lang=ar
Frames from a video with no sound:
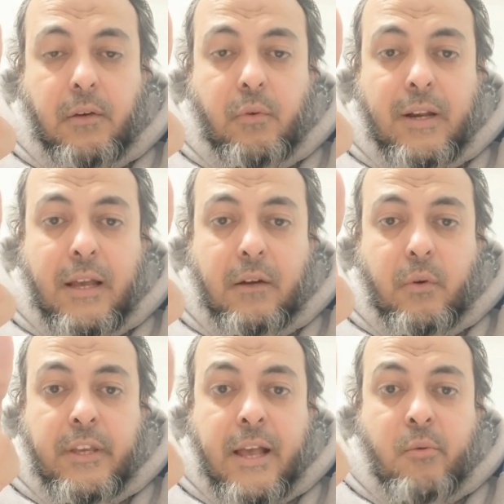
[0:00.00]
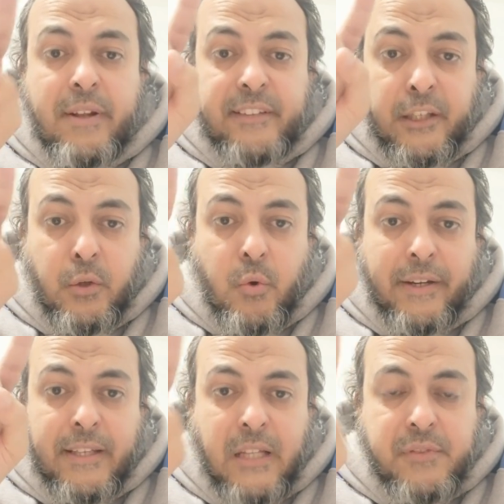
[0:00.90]
ولا واياكم ان تنكلوا عن
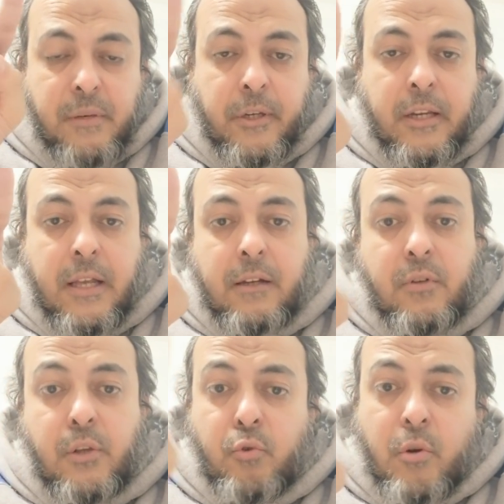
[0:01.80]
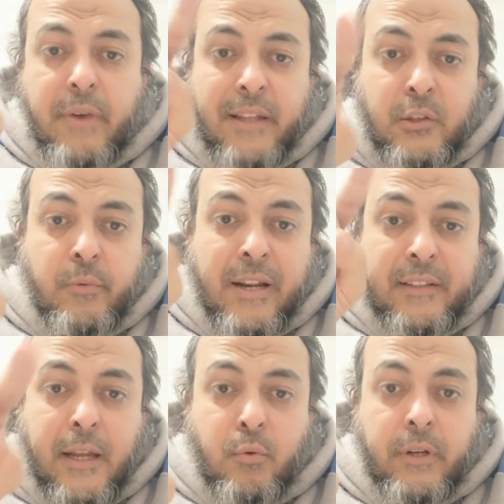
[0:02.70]
الجهاد في سبيل الله ولا تلقوا بايديكم الى
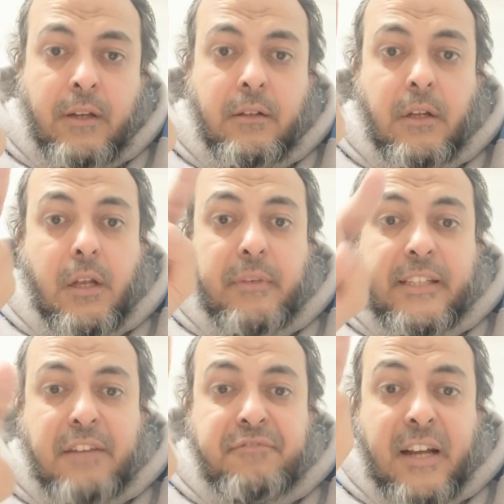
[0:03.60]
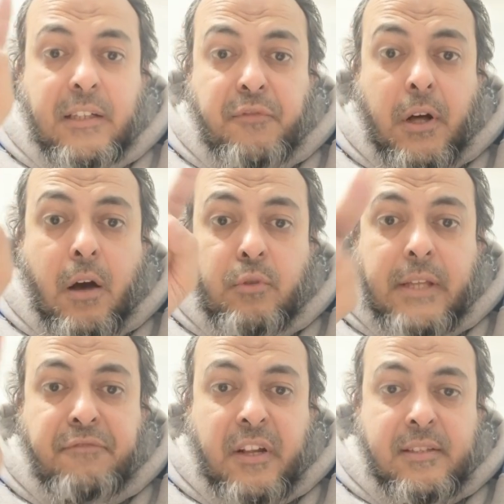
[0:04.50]
التهلكه بالكف عن النفقه
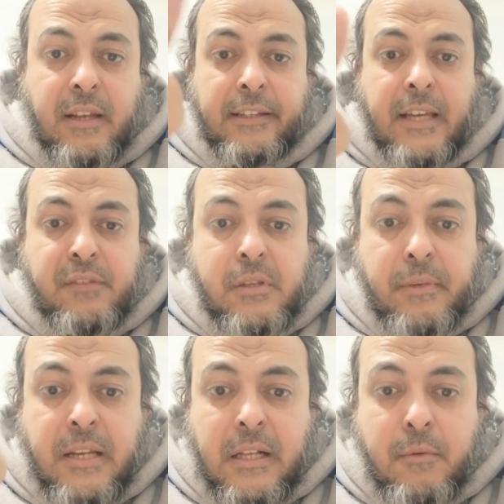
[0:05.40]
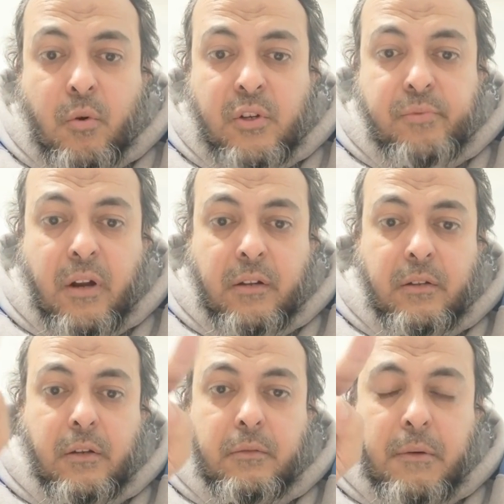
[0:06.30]
والكف عن الجهاد في سبيل الله كما قال
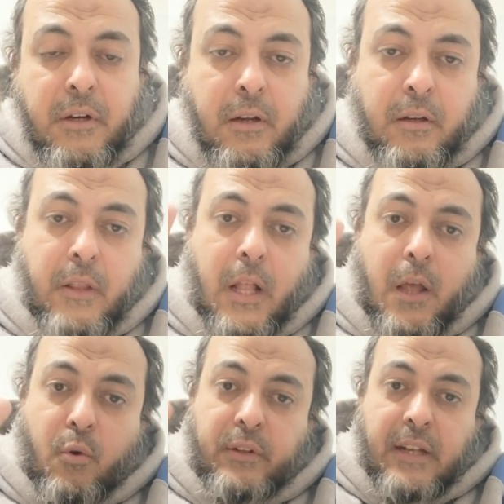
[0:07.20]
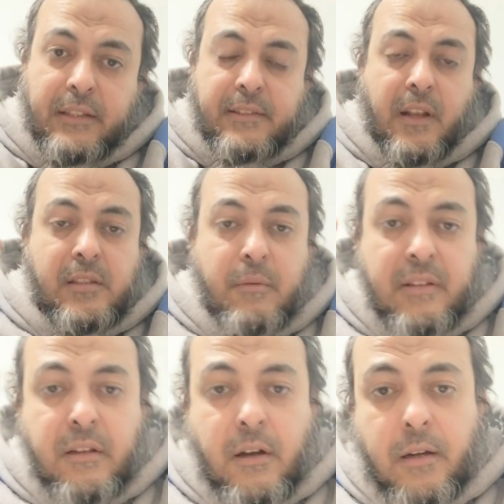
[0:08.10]
سبحانه قال قلنا الحديث العظيم
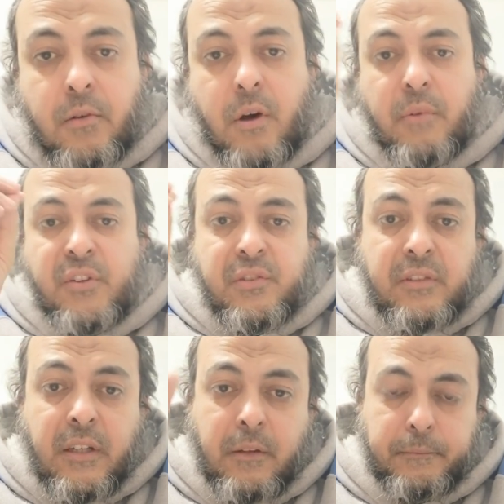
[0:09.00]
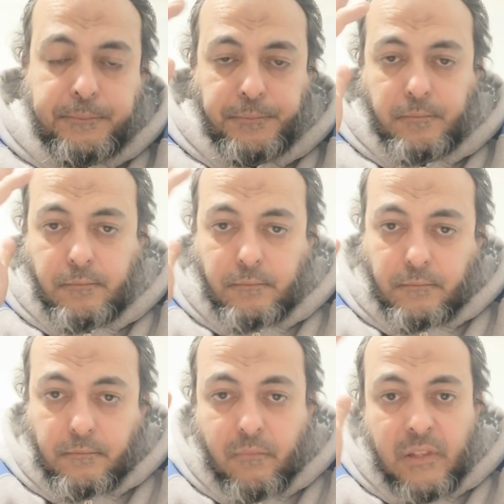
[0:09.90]
الذي قاله ابو بكر الصديق
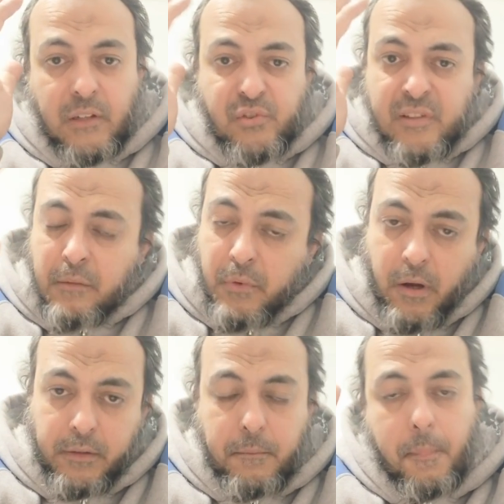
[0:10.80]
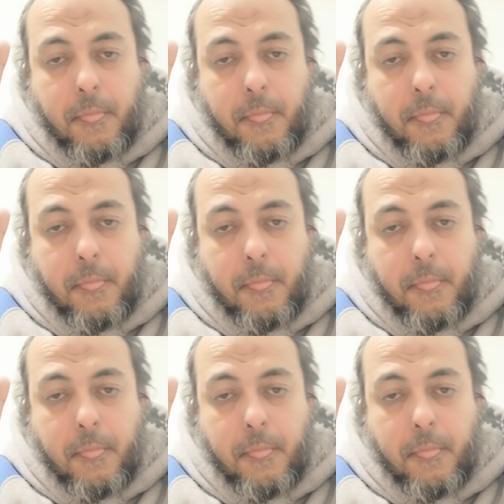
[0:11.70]
ان الرسول صلى الله عليه وسلم قال